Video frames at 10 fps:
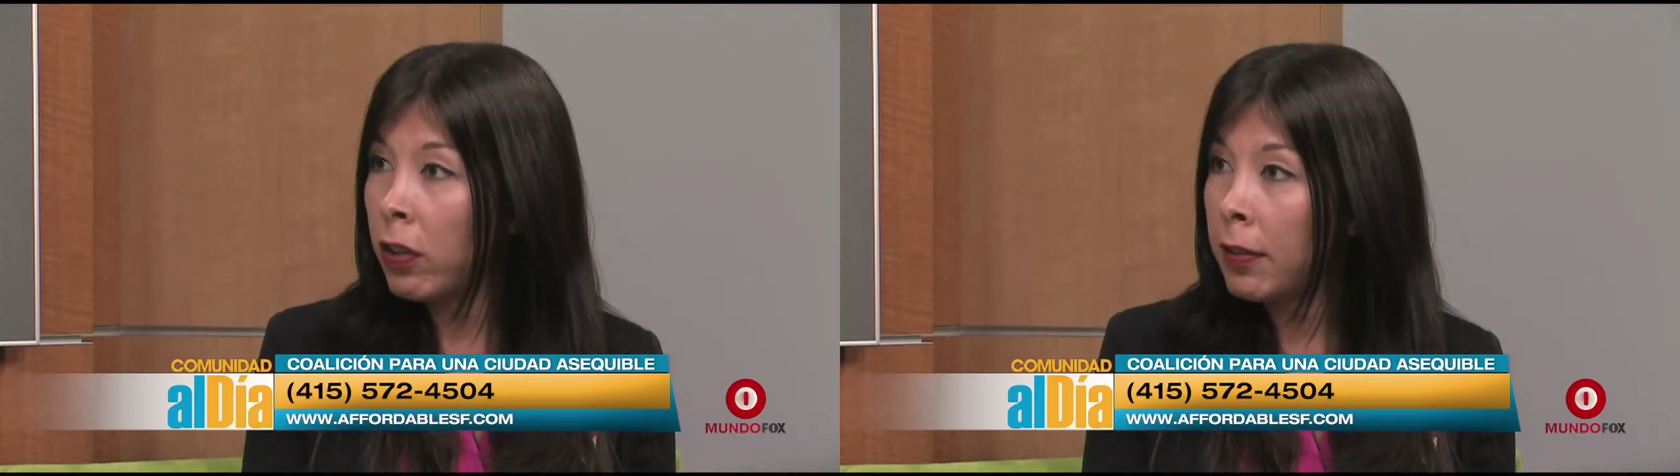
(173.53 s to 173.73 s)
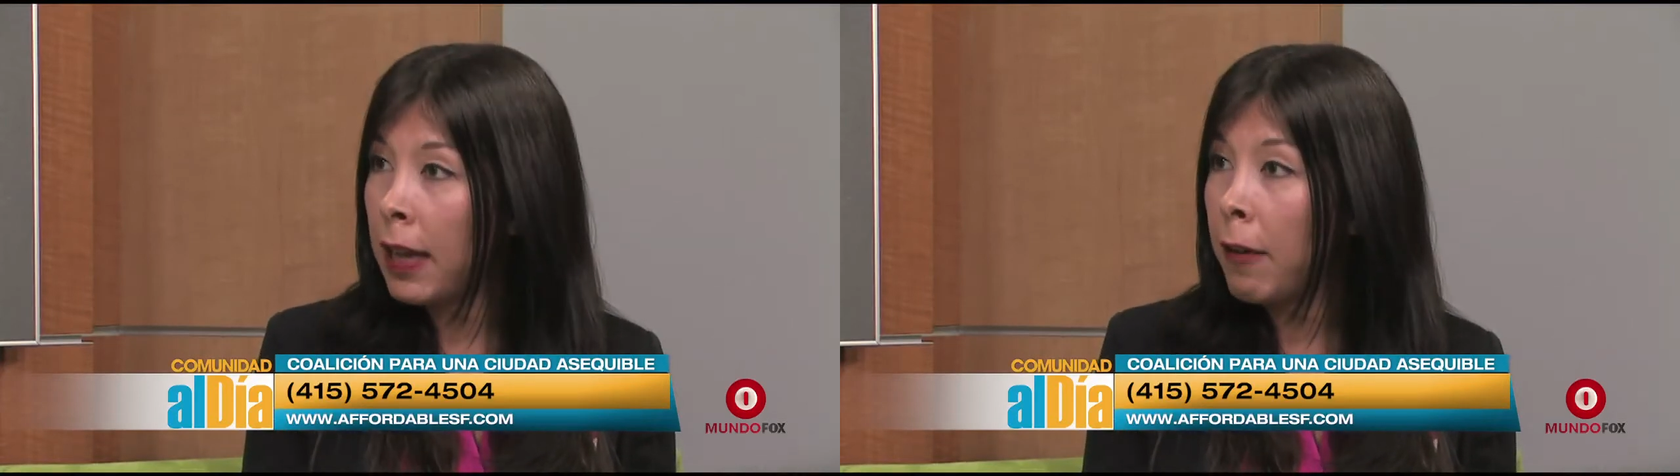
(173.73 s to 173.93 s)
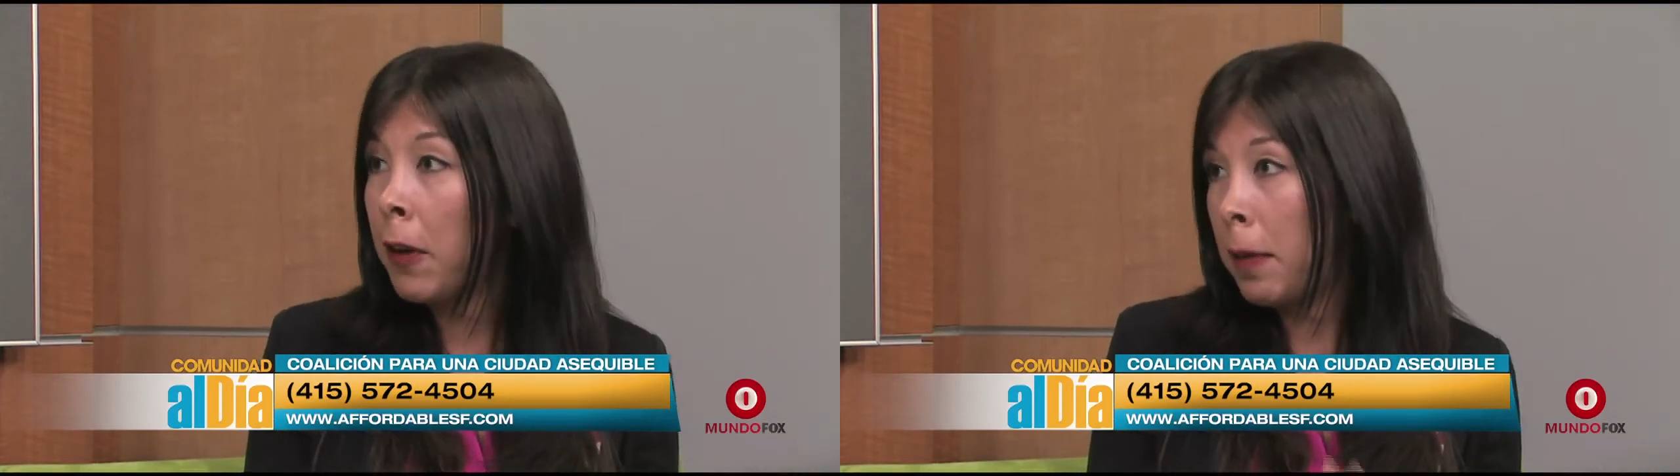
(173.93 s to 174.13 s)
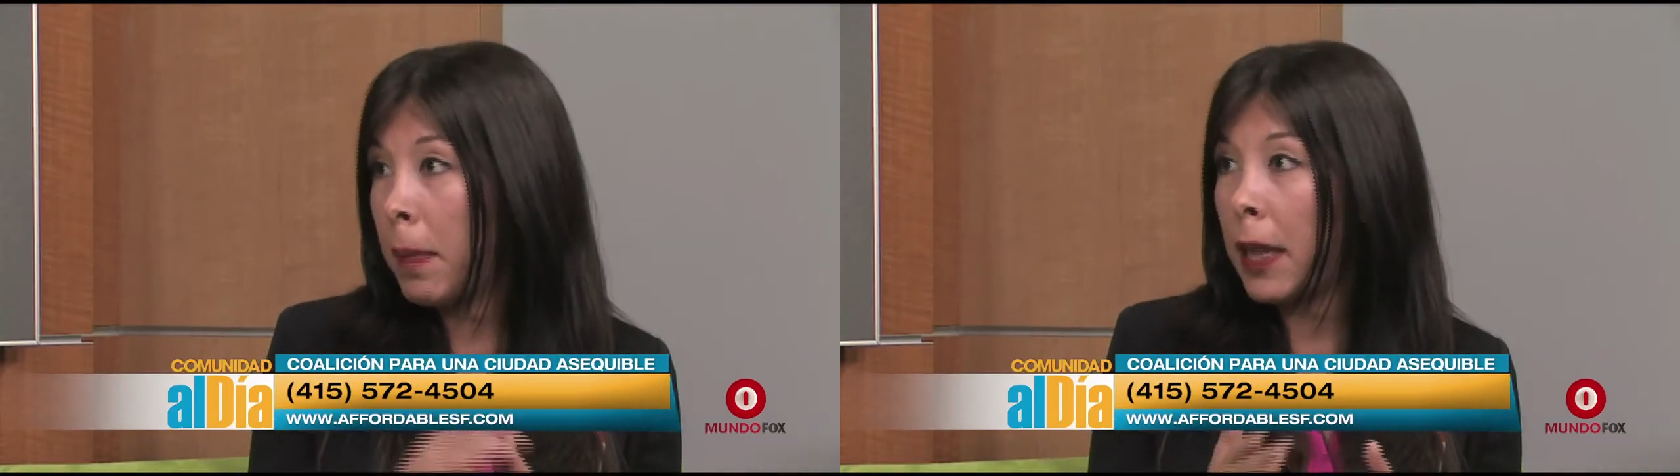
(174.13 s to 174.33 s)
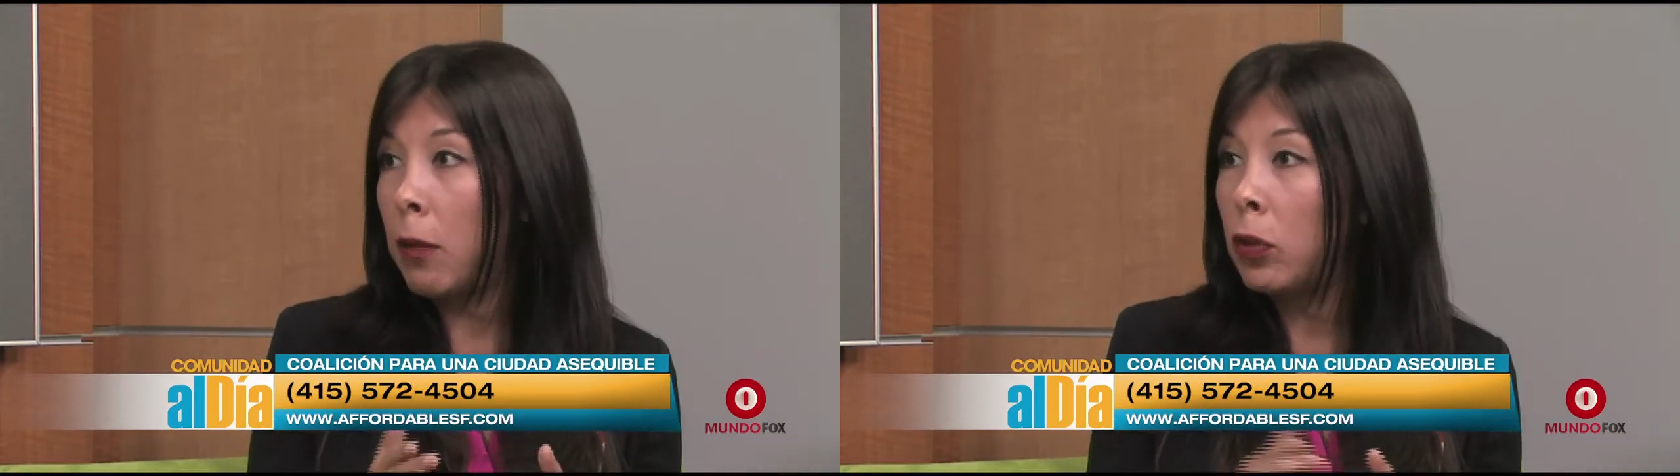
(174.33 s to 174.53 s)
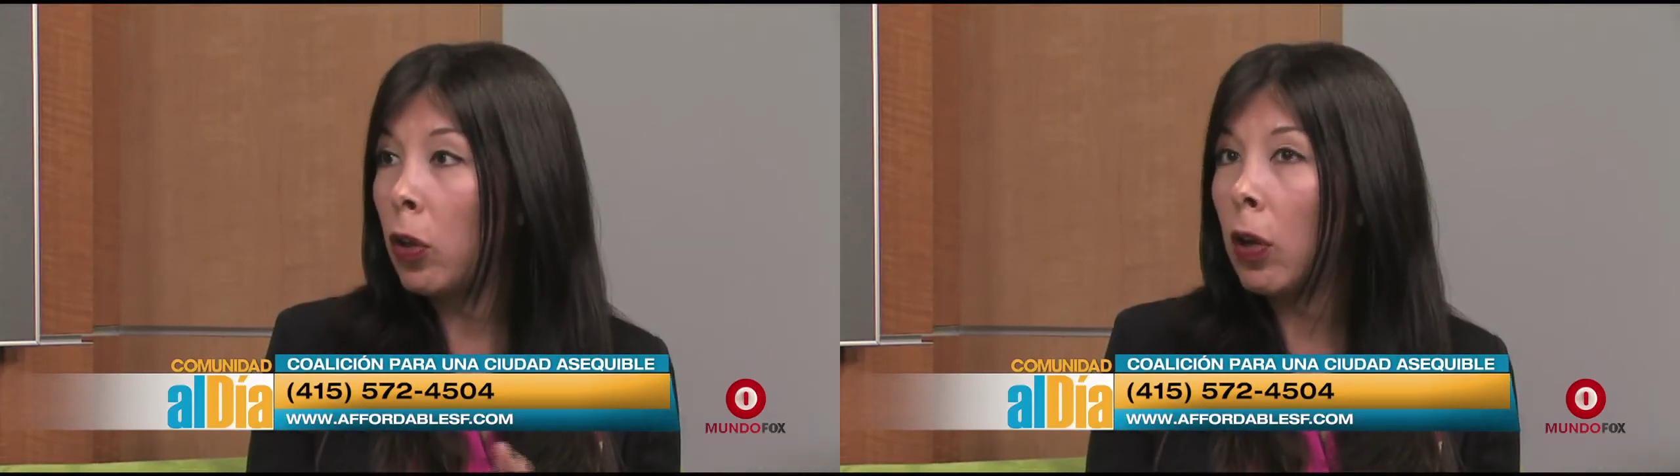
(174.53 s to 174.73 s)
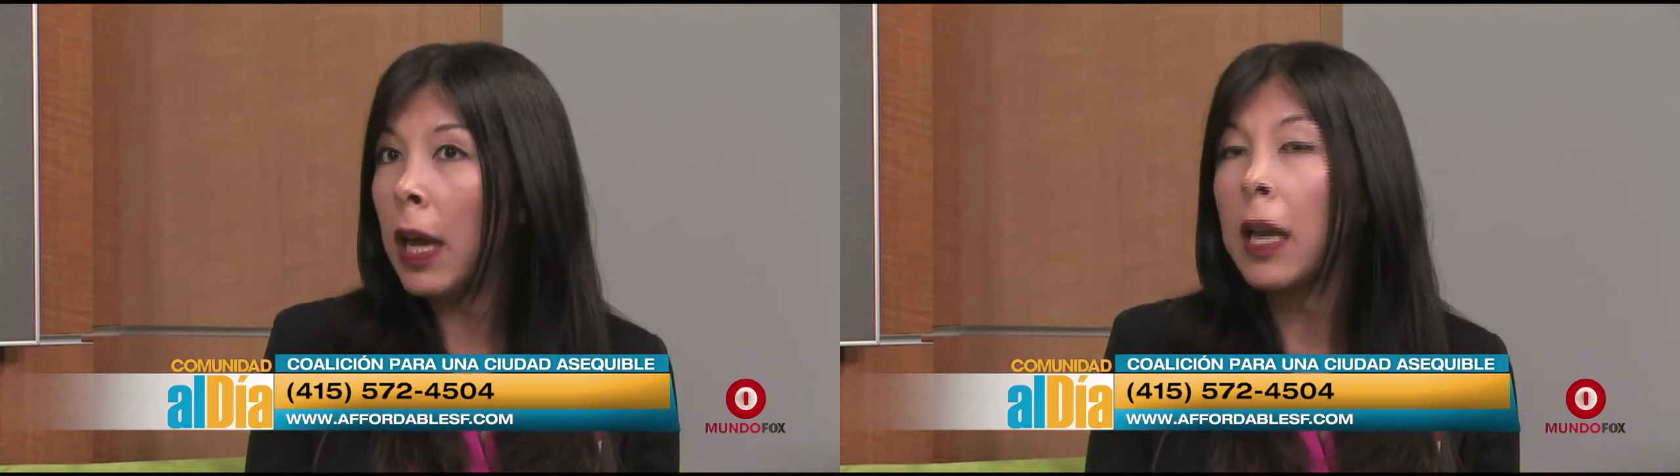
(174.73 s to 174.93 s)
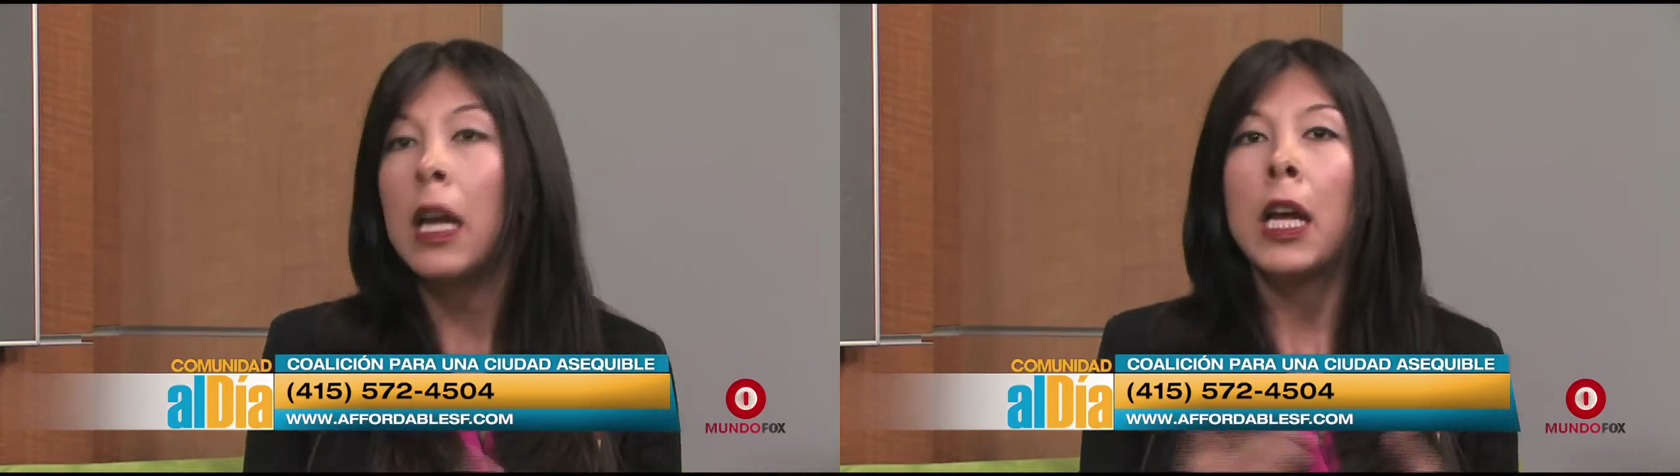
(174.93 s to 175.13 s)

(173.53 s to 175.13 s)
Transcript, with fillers: centavos en vez de un dólar